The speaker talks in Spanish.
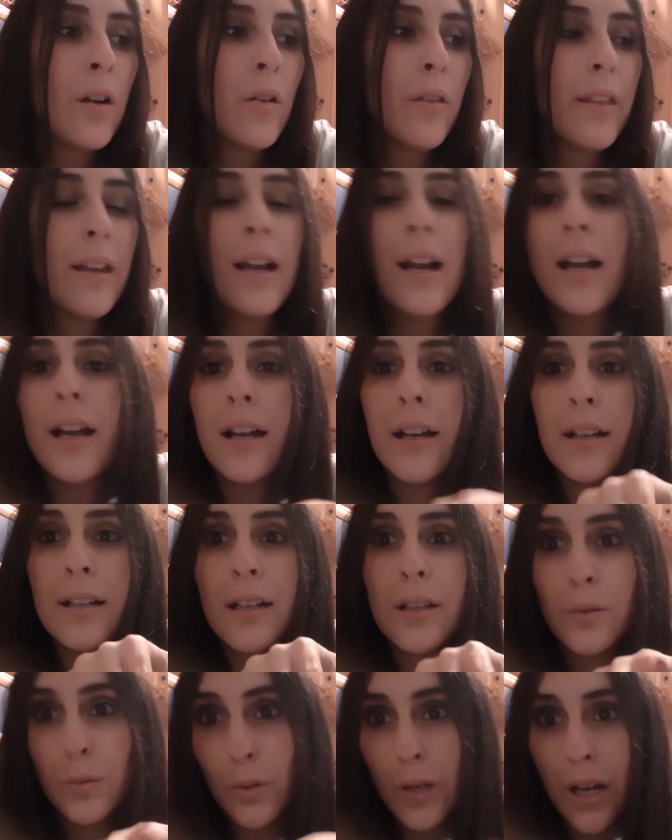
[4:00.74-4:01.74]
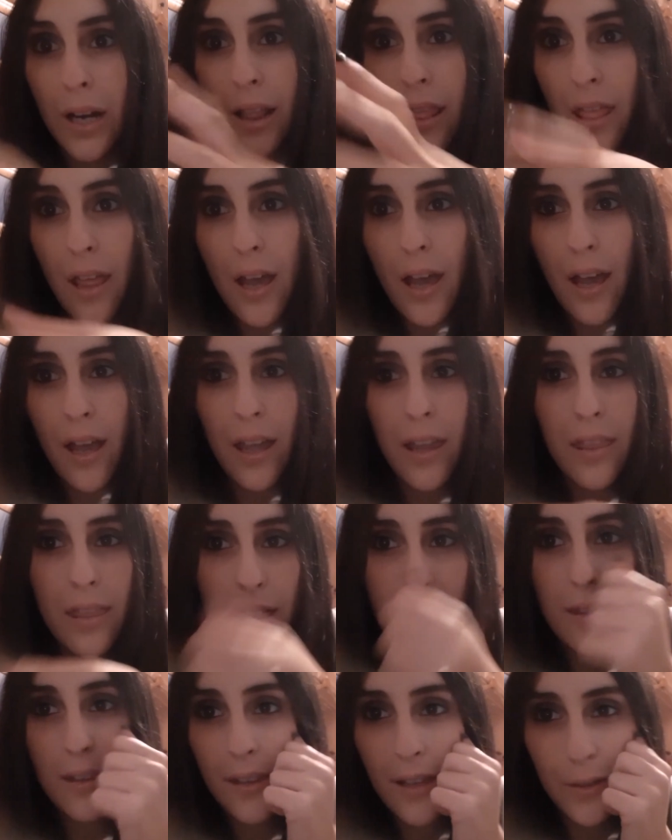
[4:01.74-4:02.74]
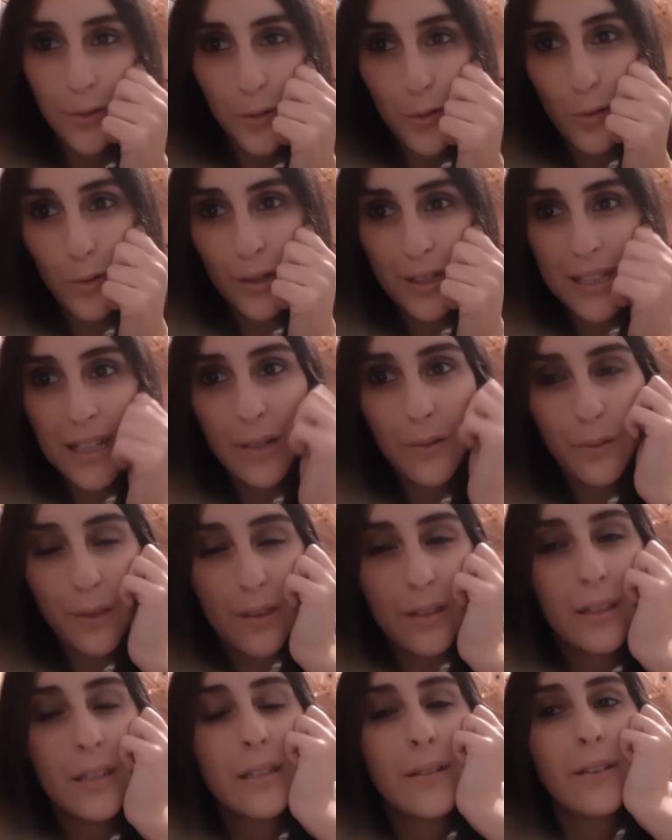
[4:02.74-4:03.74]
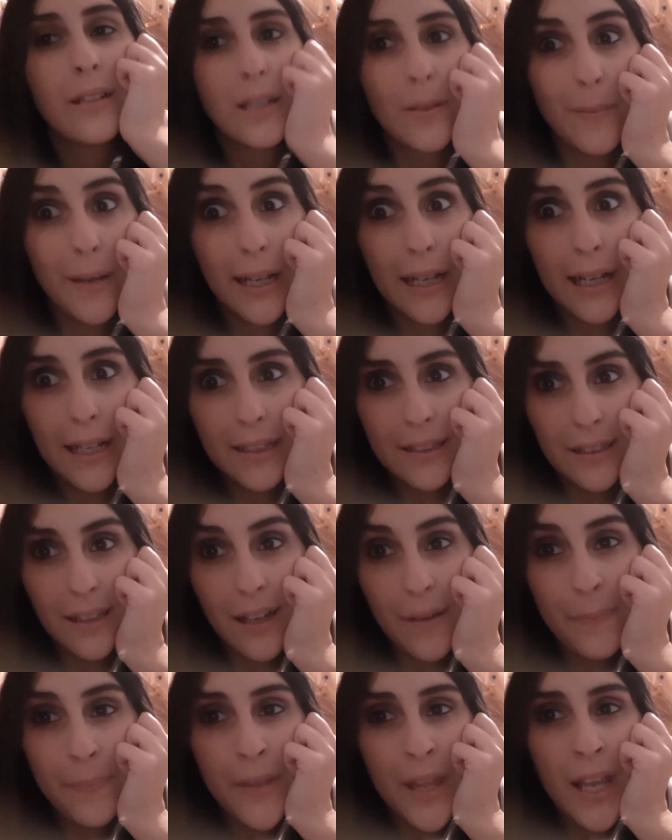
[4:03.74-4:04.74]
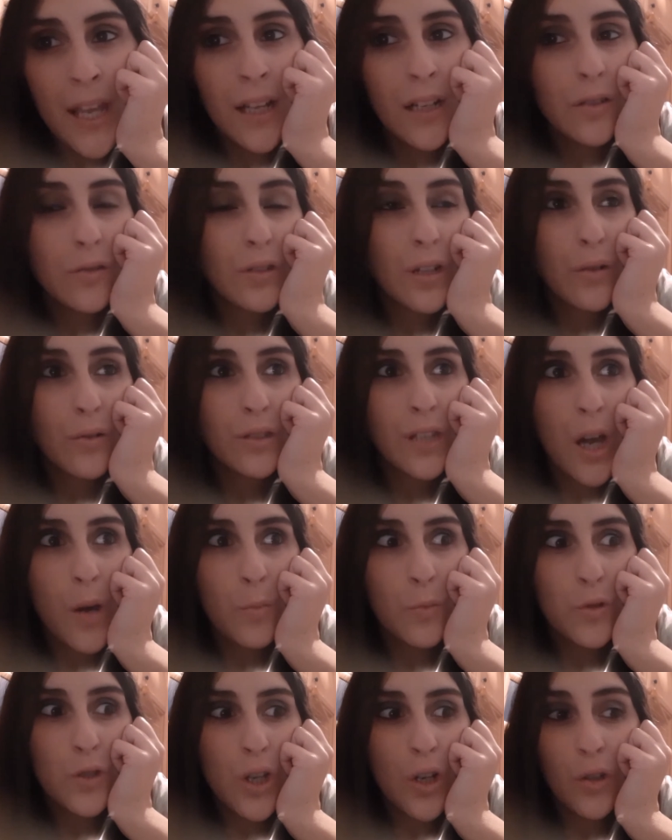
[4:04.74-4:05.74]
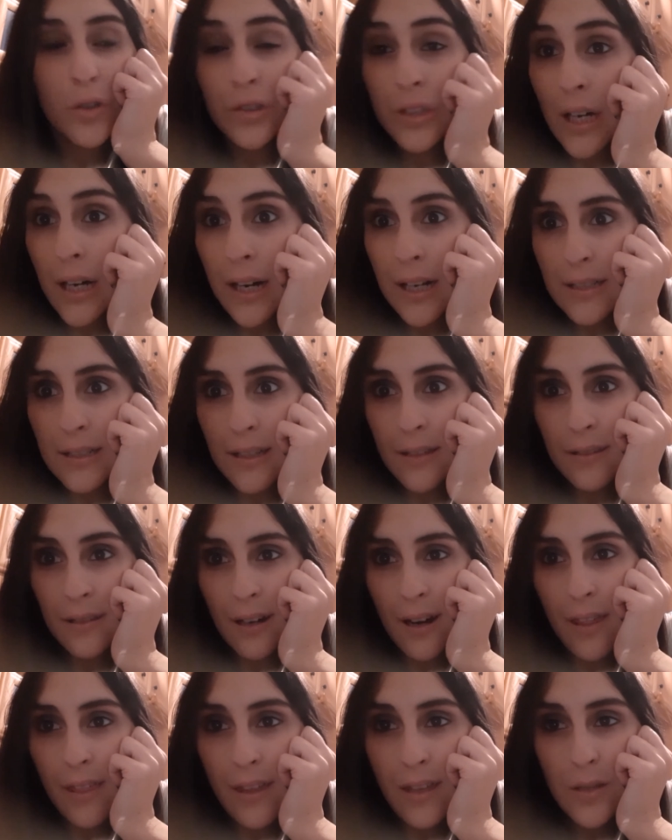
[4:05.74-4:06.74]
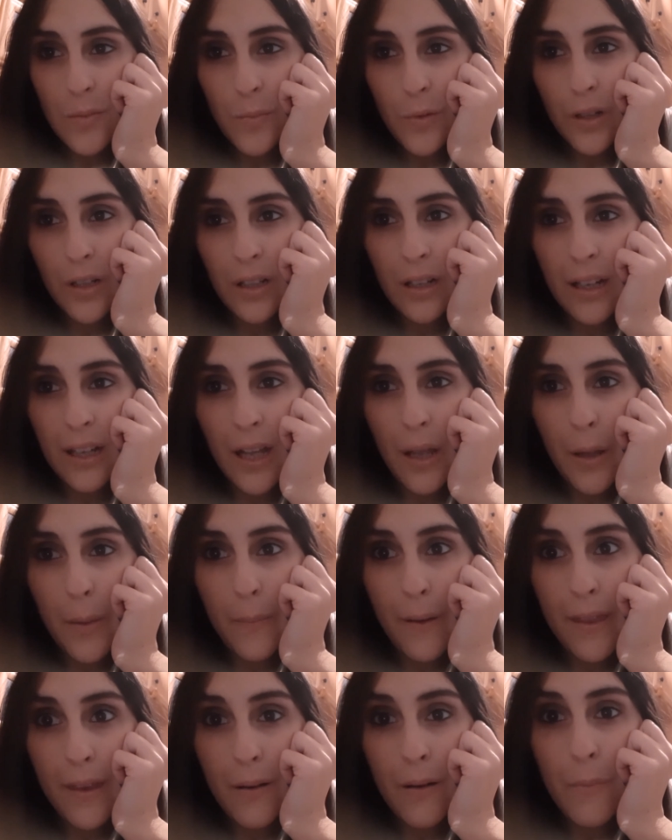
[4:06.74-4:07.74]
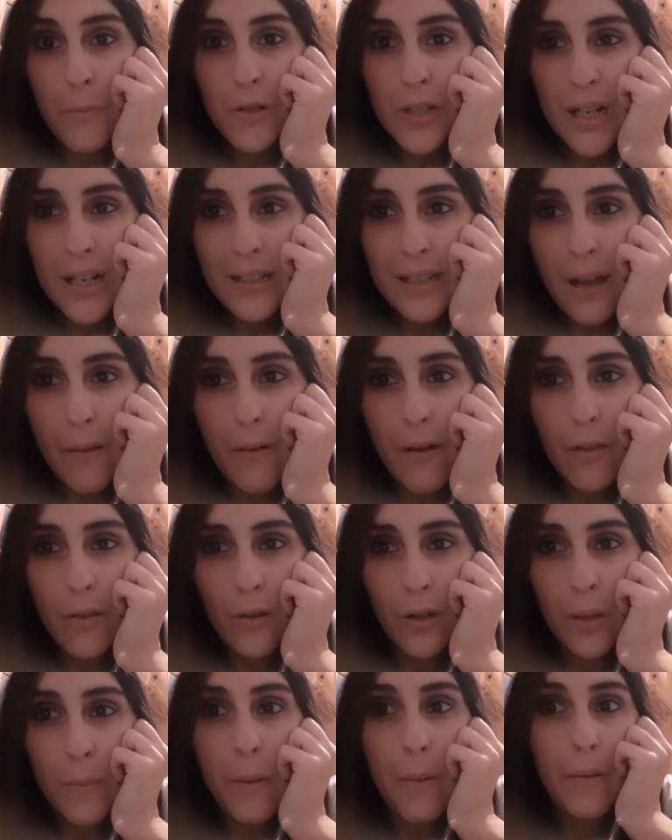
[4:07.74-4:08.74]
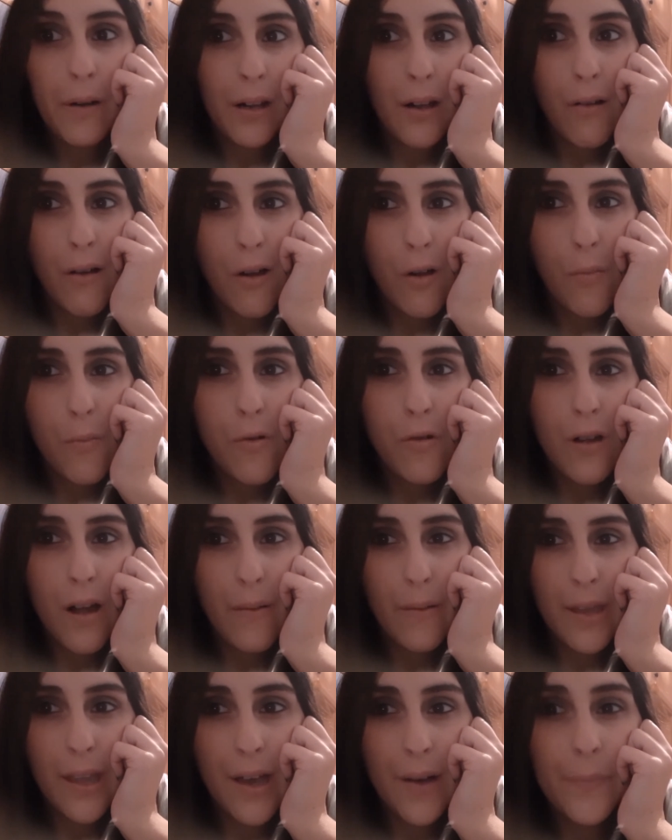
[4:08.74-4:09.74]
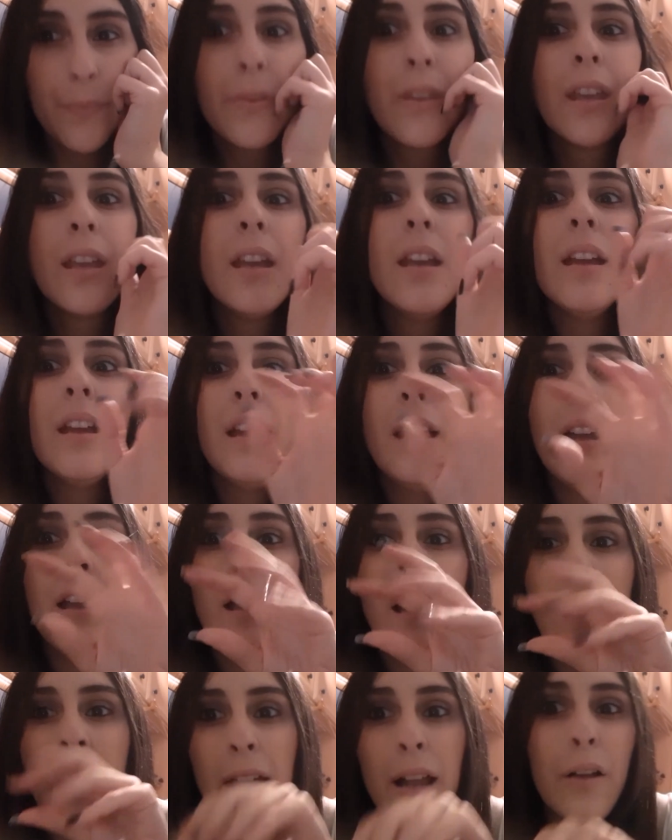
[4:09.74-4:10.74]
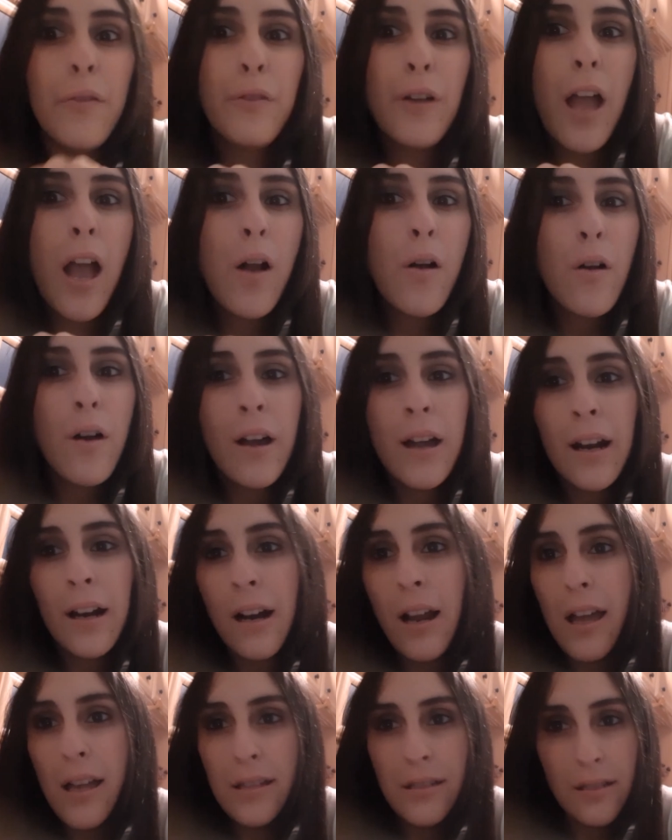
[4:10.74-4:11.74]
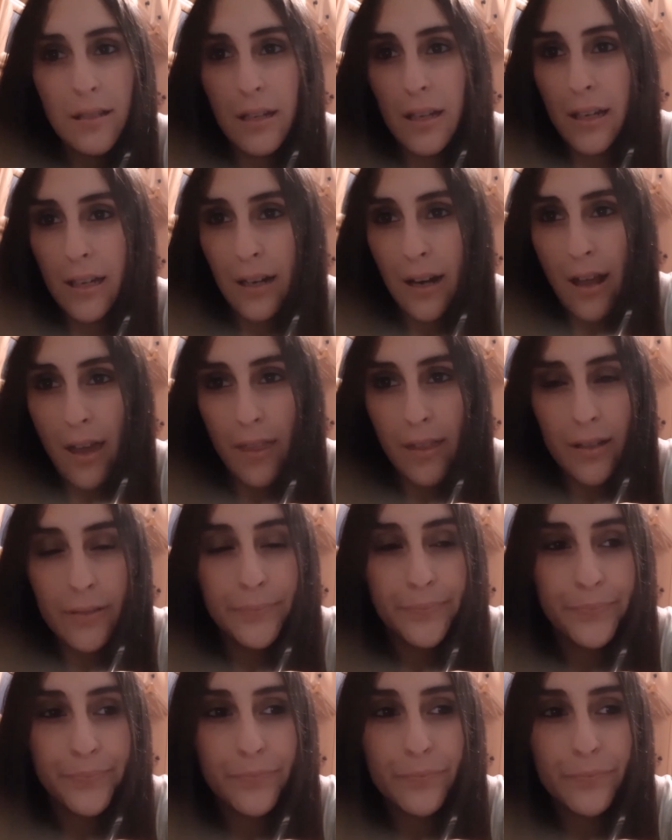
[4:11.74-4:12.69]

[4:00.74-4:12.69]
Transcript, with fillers: lo de la naturaleza encendida, todo lo que sea lucecita, sabéis que me encanta. Nos ha costado mucho encontrar las entradas porque le dije a mi madre, vamos el sábado, y me marcaba como cabía. Eh, fui a cogerlas y nada.